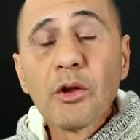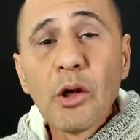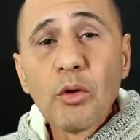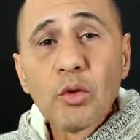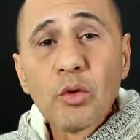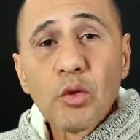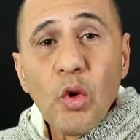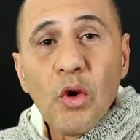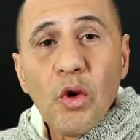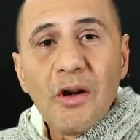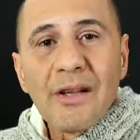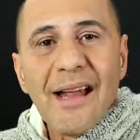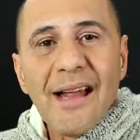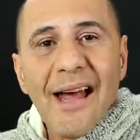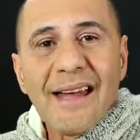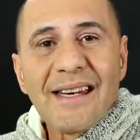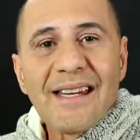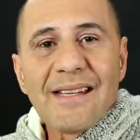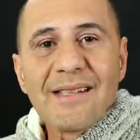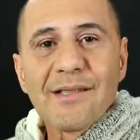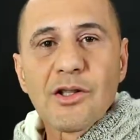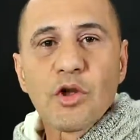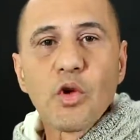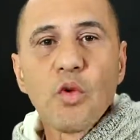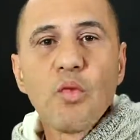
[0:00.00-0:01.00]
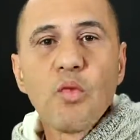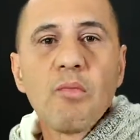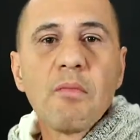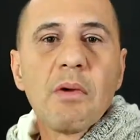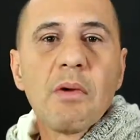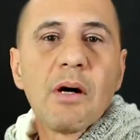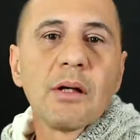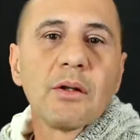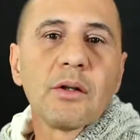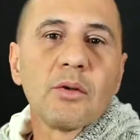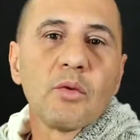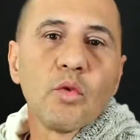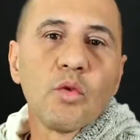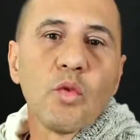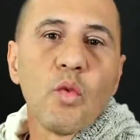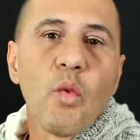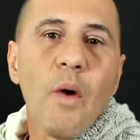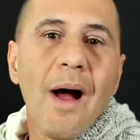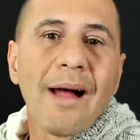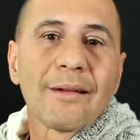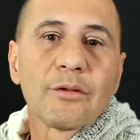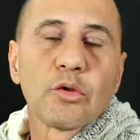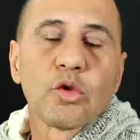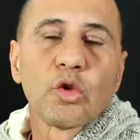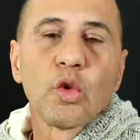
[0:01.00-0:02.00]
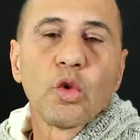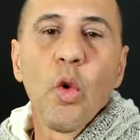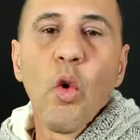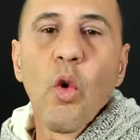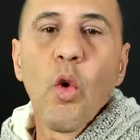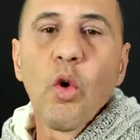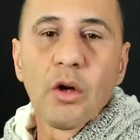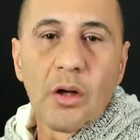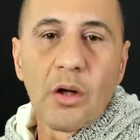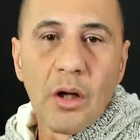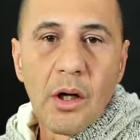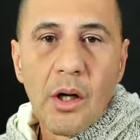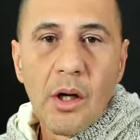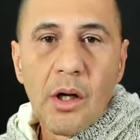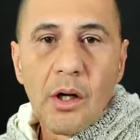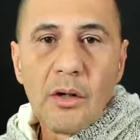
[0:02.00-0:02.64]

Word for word: não tornar esse humano um ator.